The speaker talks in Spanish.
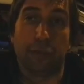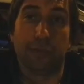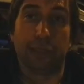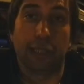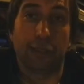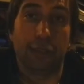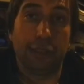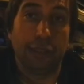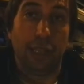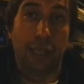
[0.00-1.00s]
cometer
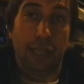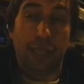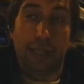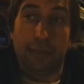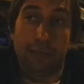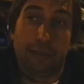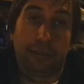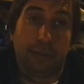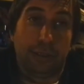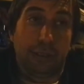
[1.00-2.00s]
errores y bueno,
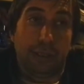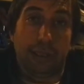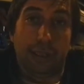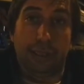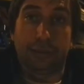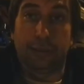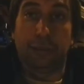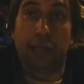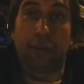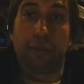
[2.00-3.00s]
eh,
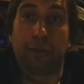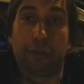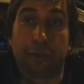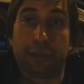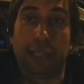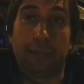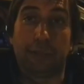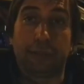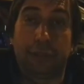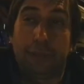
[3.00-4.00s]
asegurarnos el puesto que
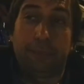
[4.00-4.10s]
tenemos.